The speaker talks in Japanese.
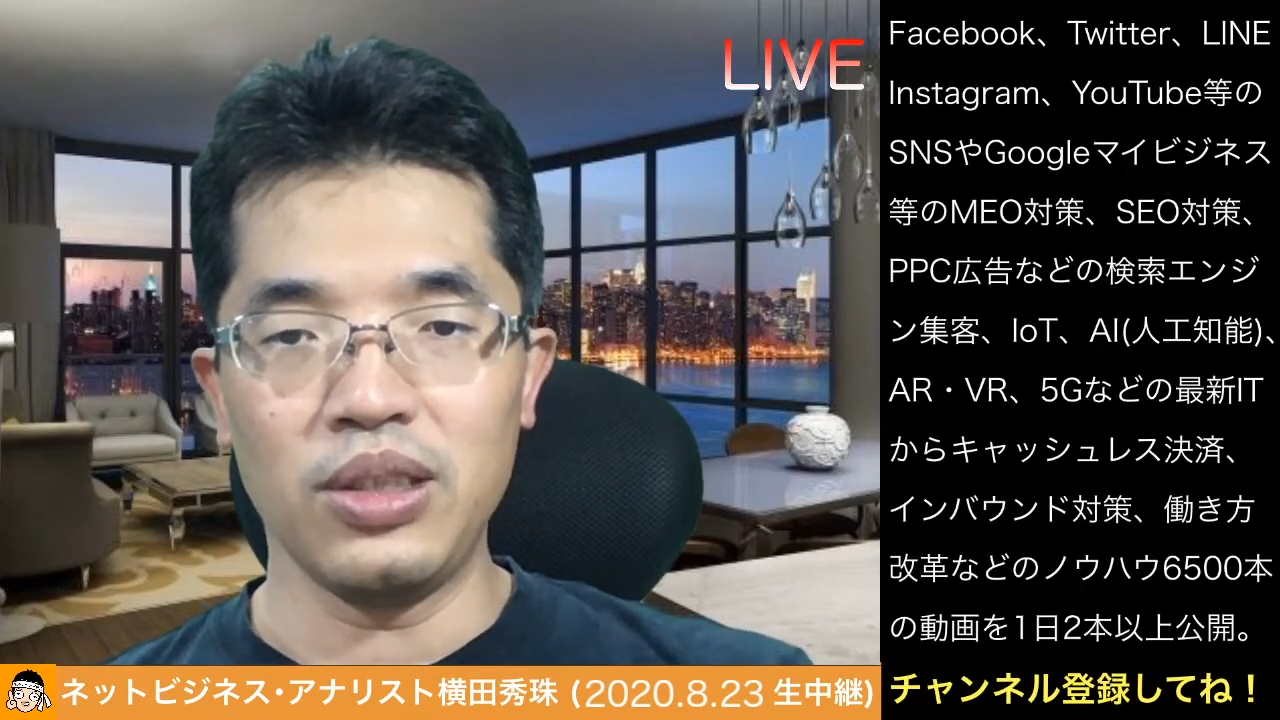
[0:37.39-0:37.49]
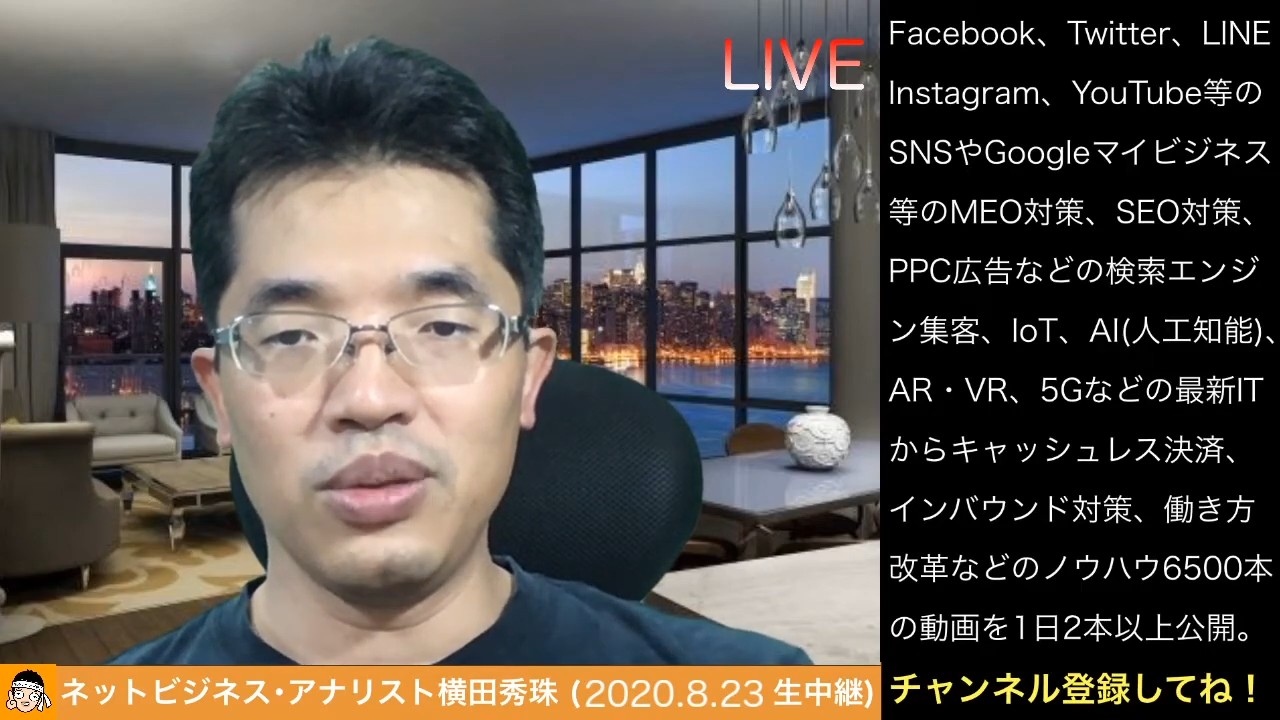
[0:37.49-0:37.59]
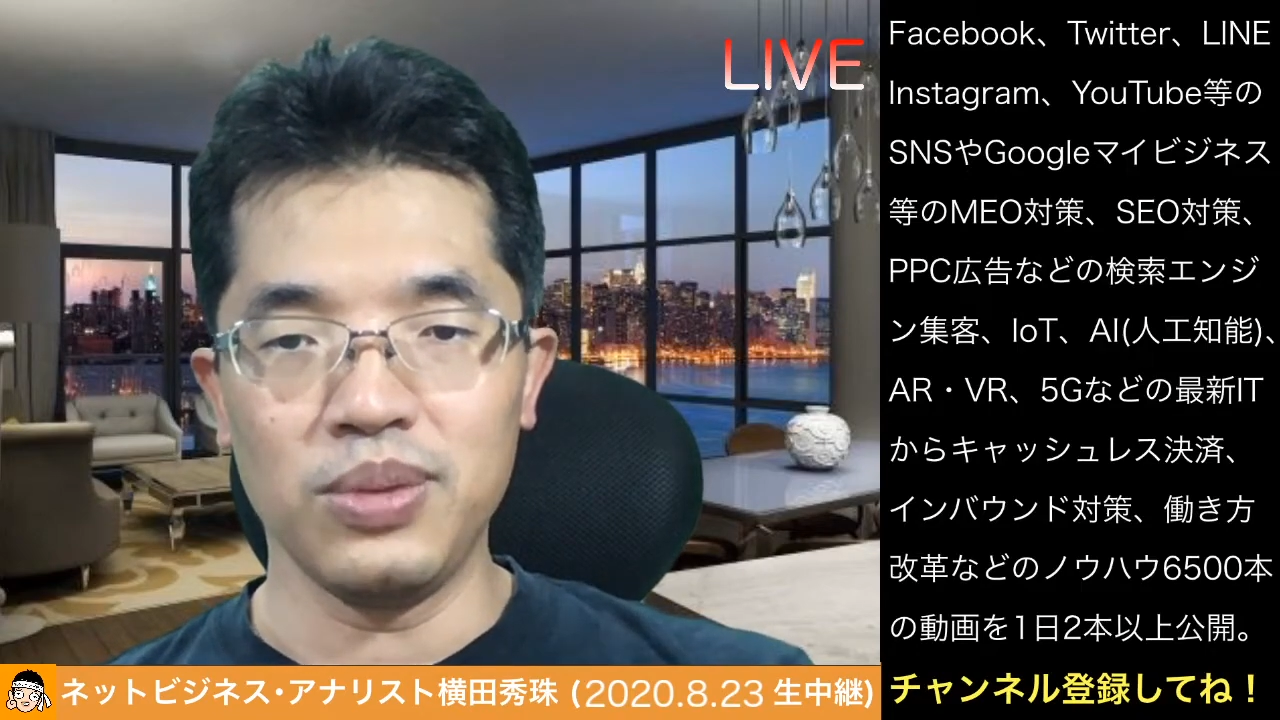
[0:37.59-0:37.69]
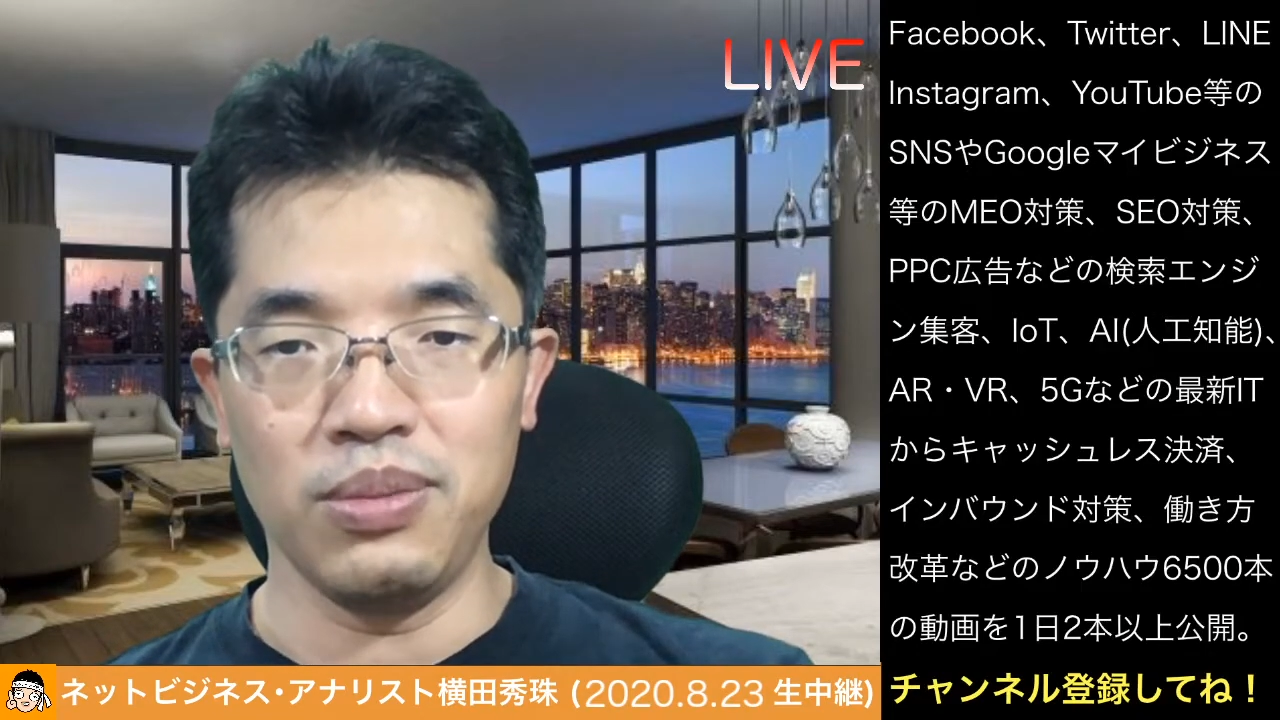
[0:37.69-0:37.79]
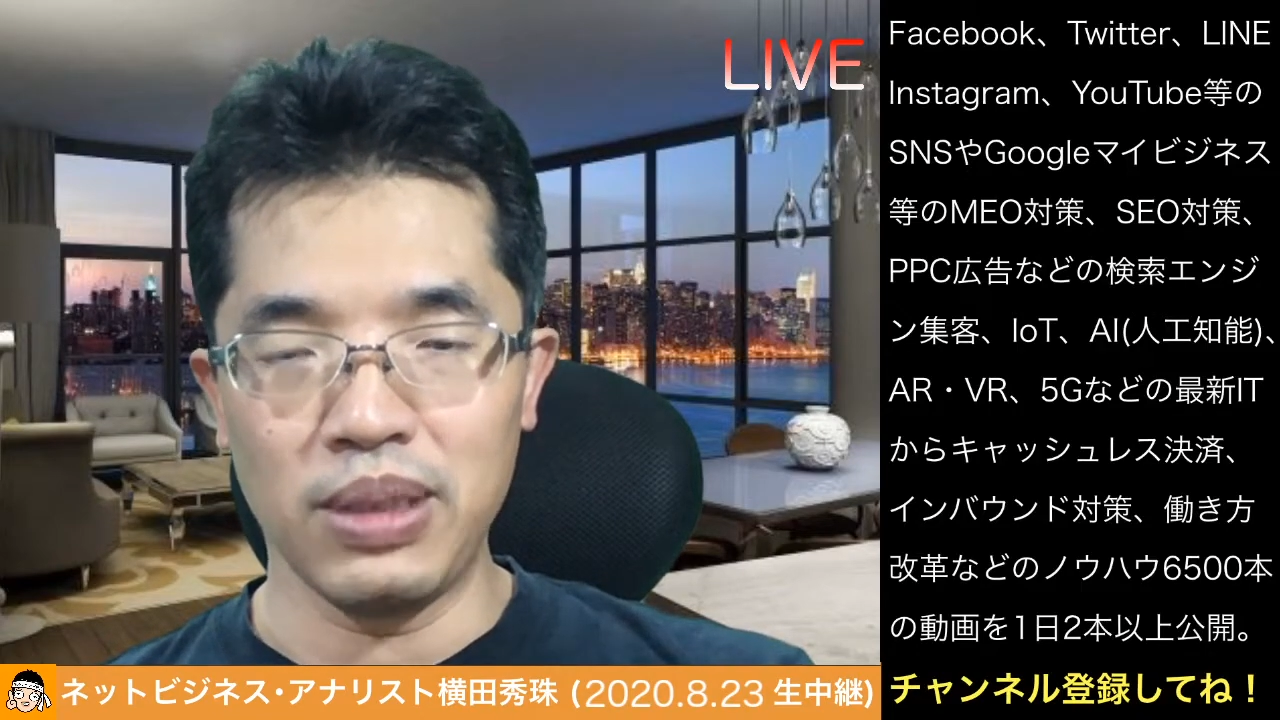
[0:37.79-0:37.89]
と
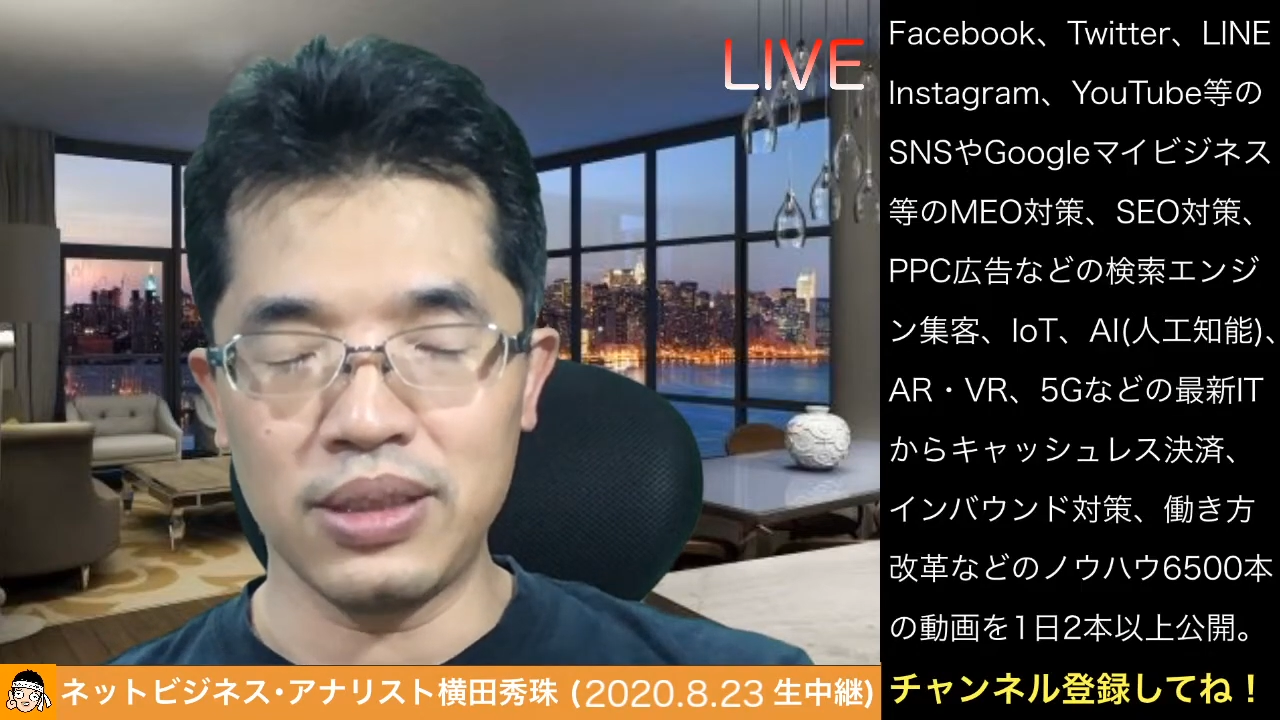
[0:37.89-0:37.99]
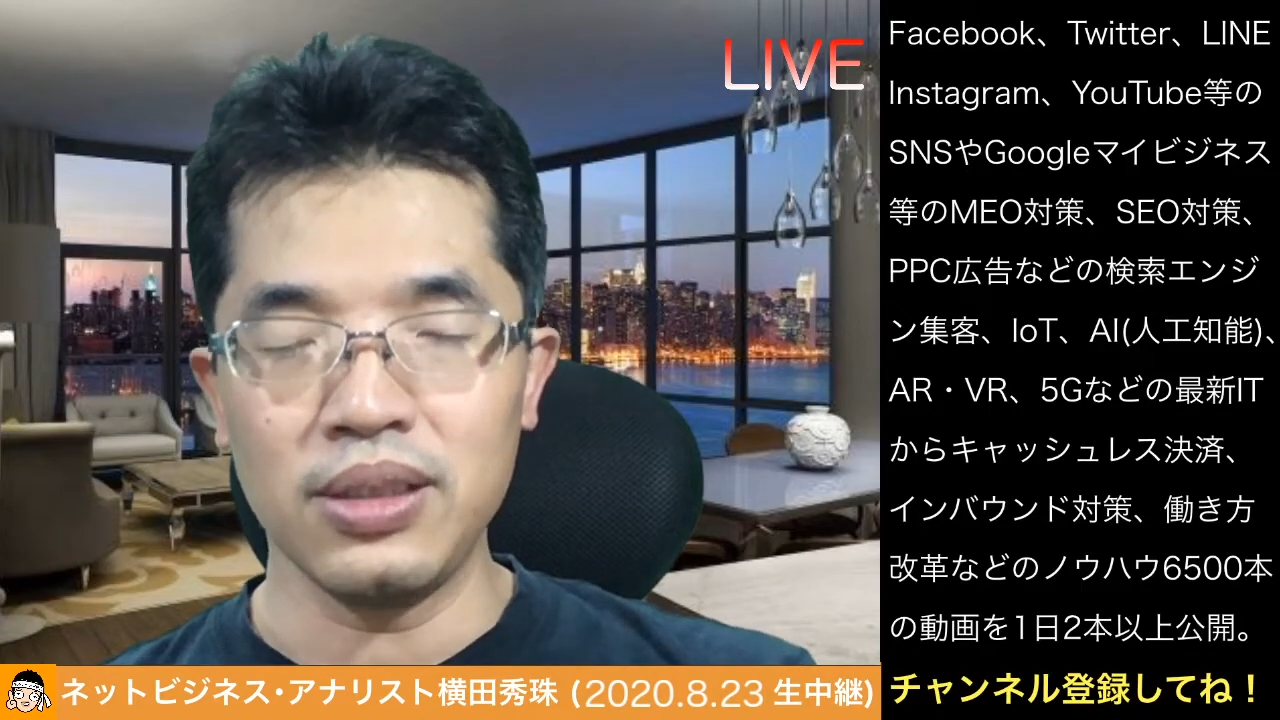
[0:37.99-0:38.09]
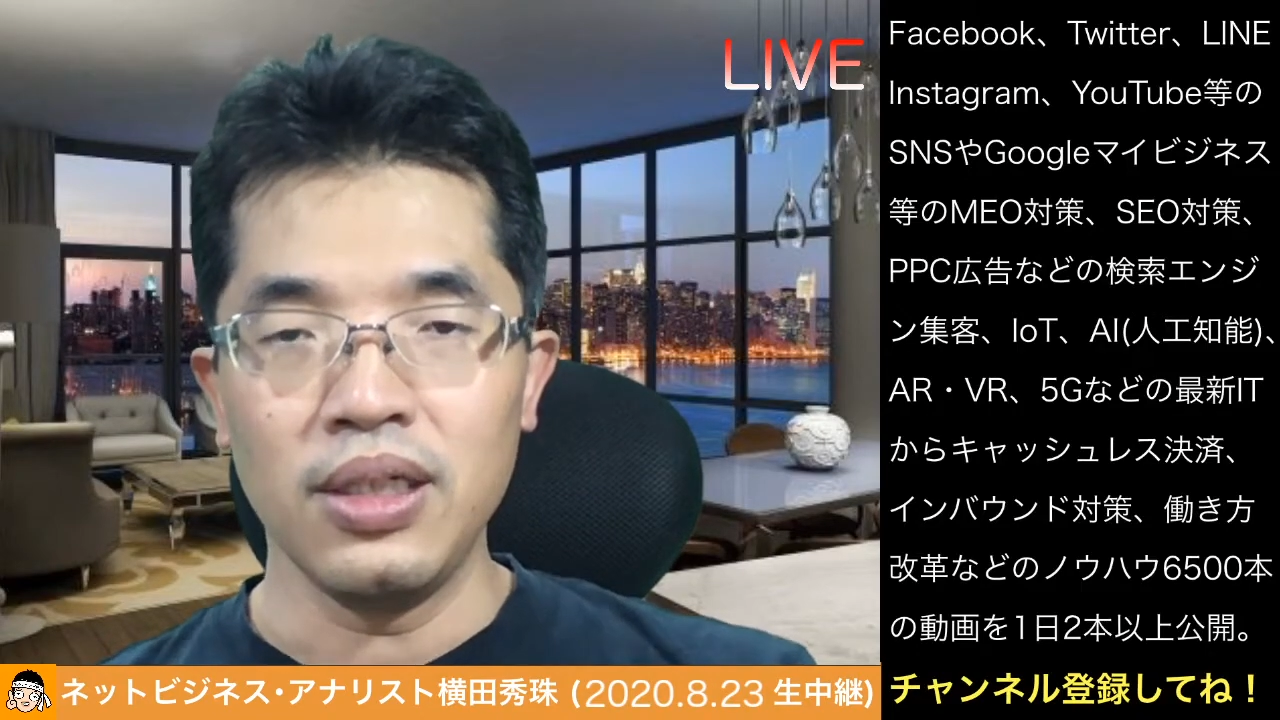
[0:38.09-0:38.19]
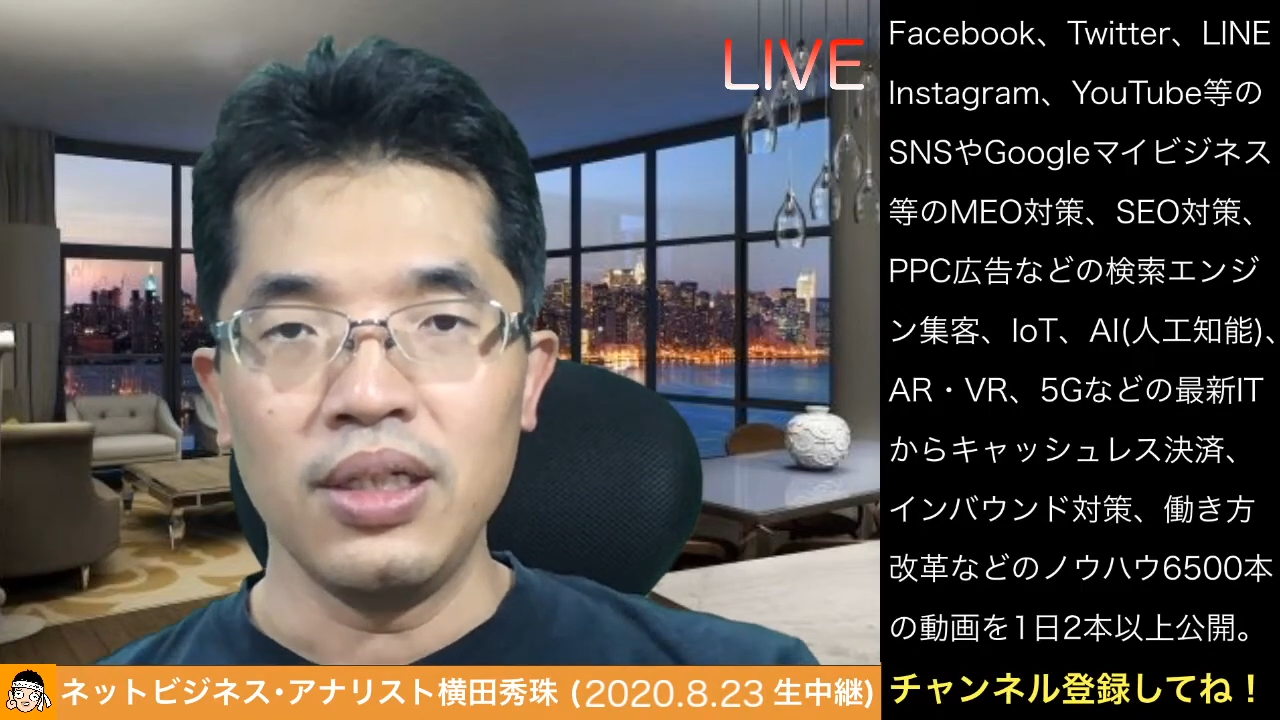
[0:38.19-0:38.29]
思います。